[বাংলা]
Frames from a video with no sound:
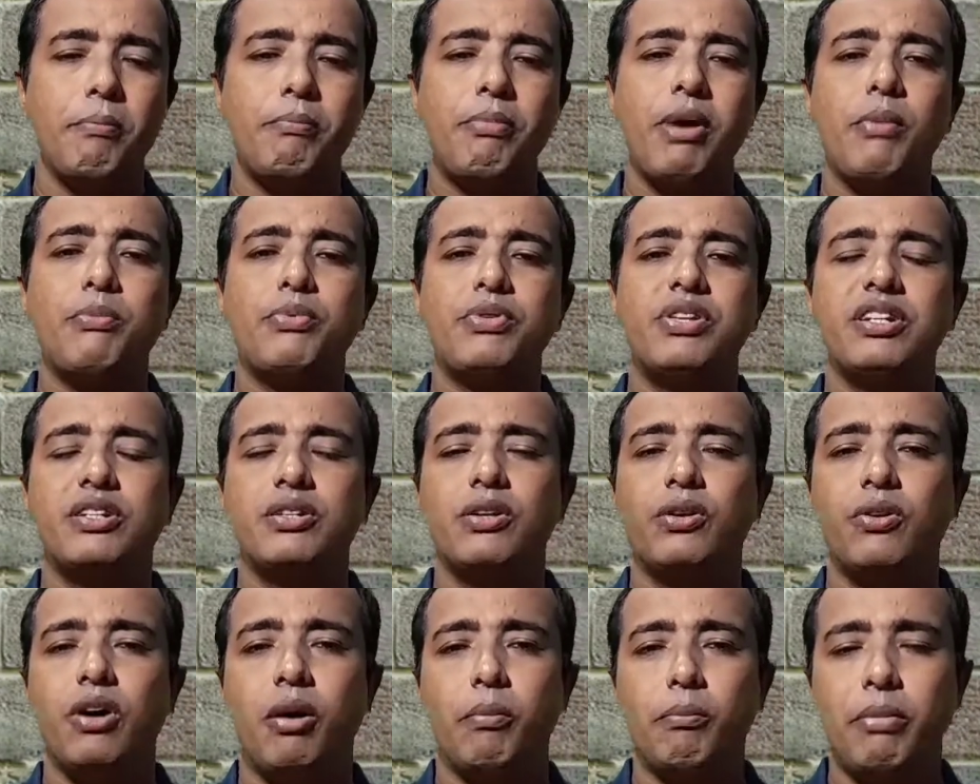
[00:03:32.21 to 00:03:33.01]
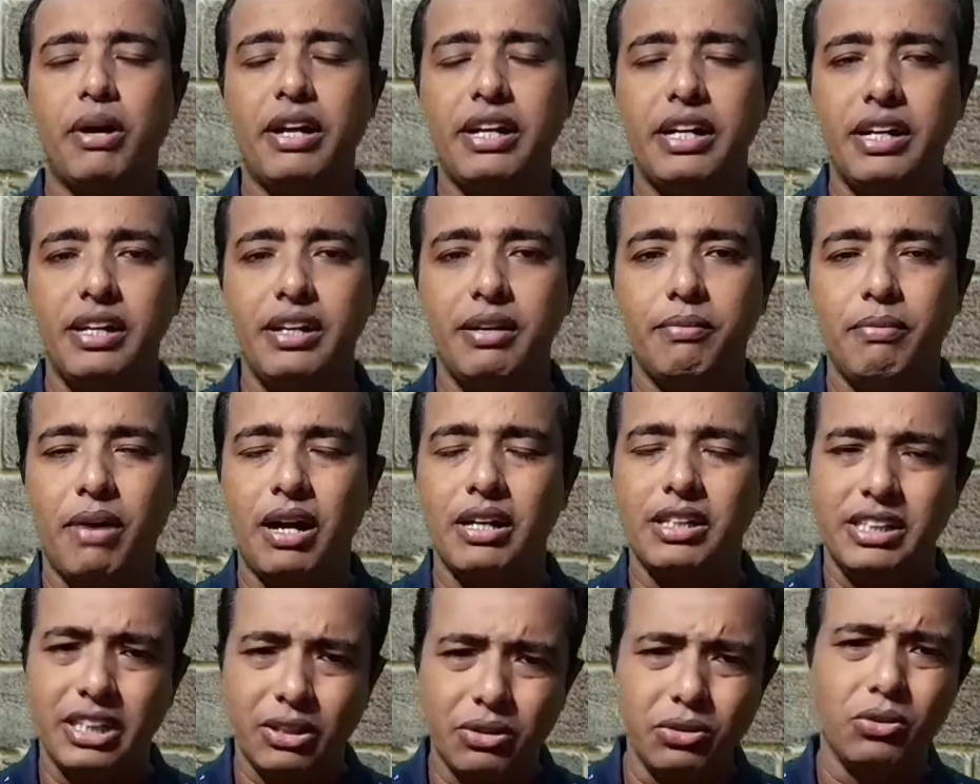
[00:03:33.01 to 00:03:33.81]
পেপসিকো কোম্পানি বা
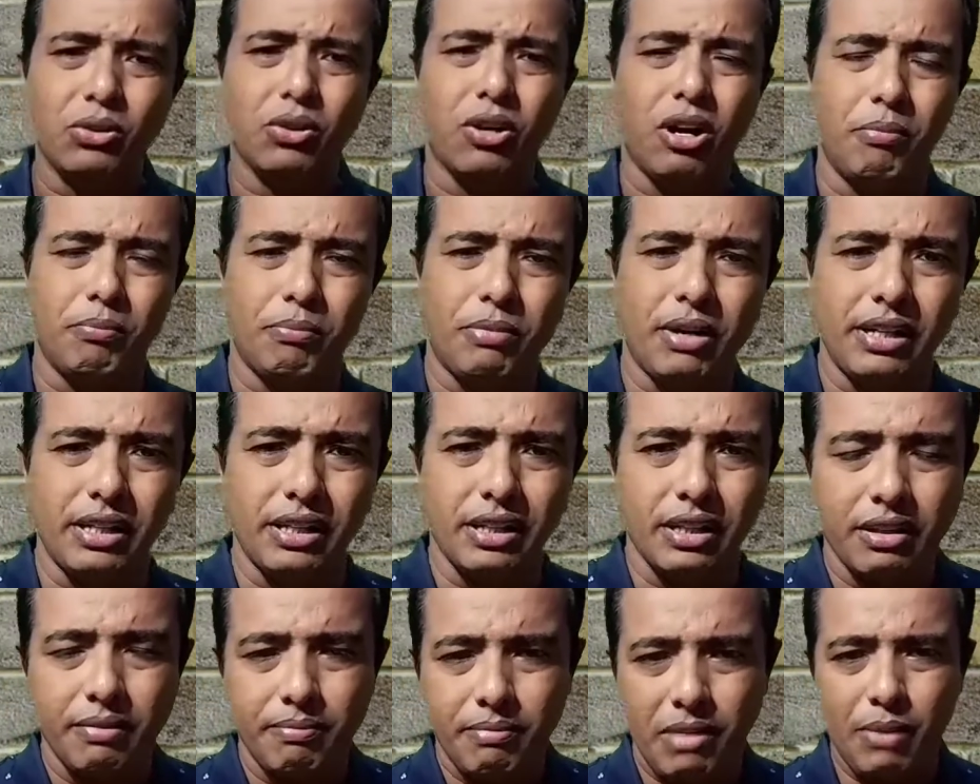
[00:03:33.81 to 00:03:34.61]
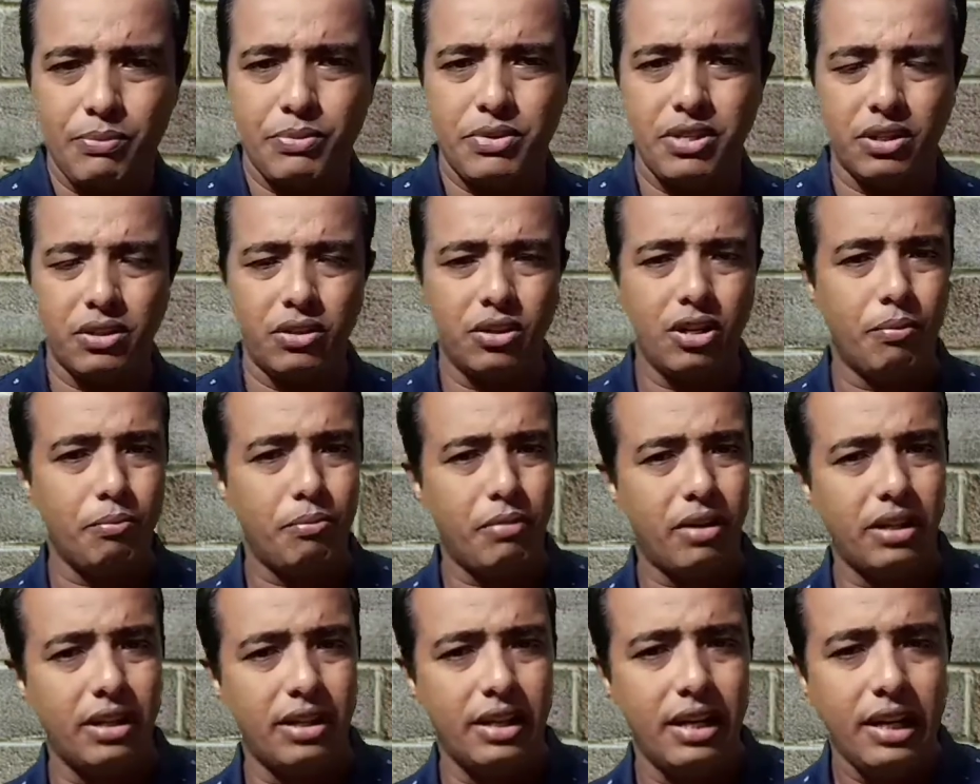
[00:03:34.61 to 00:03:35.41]
যে কোনো কোম্পানি পেপসিকো
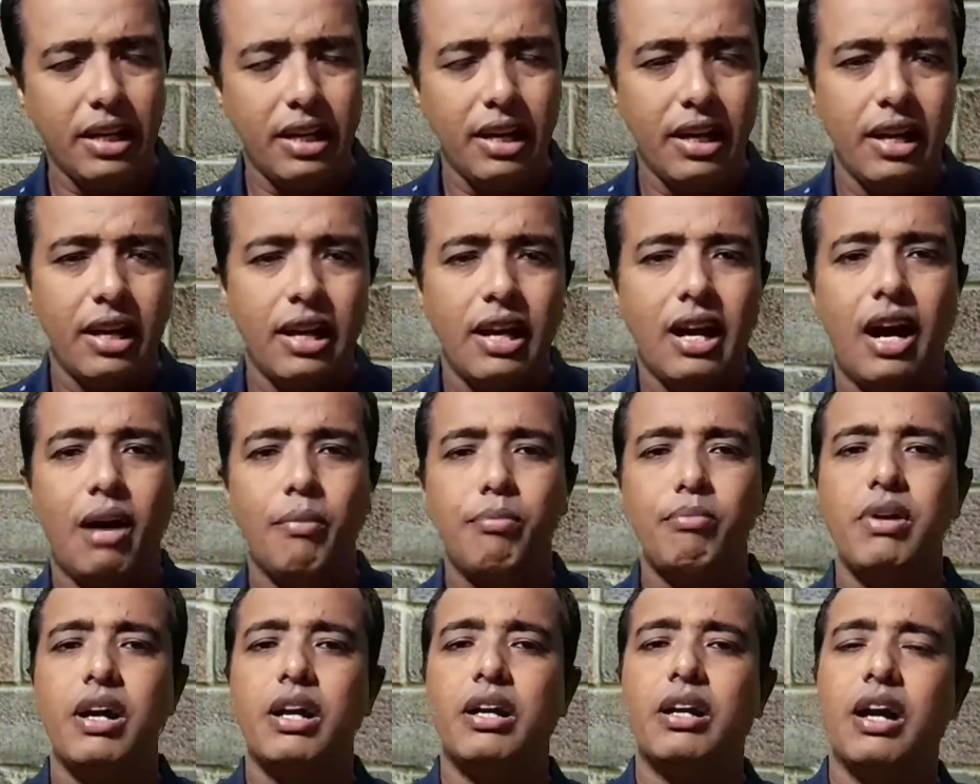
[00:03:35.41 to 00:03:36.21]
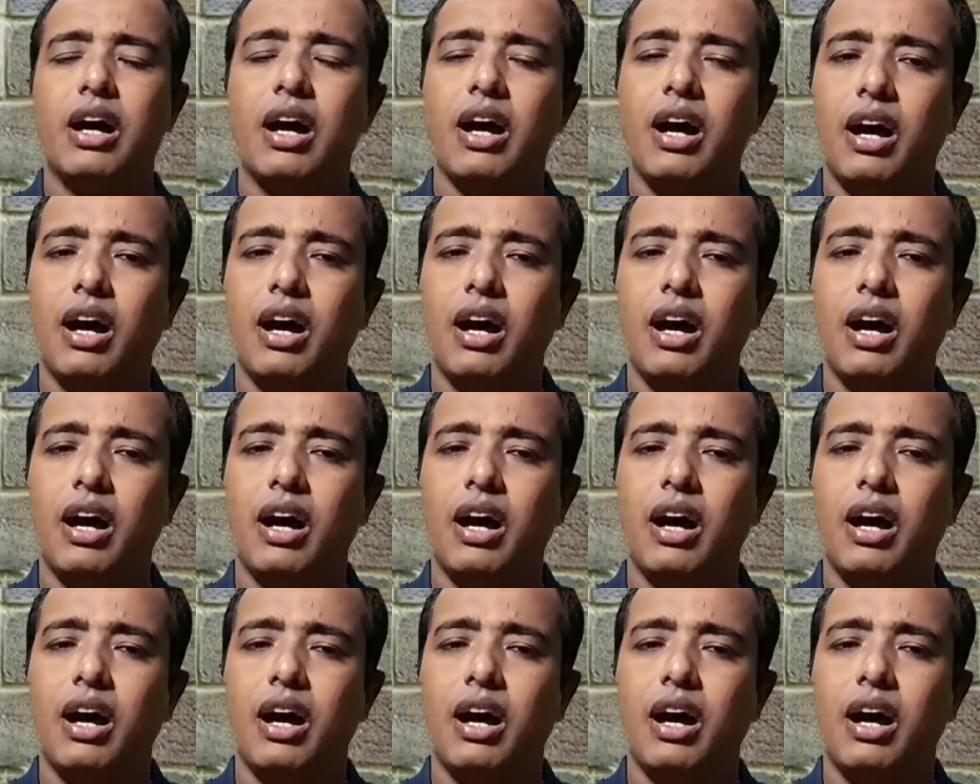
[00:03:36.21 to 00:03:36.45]
কোম্পানি আপনার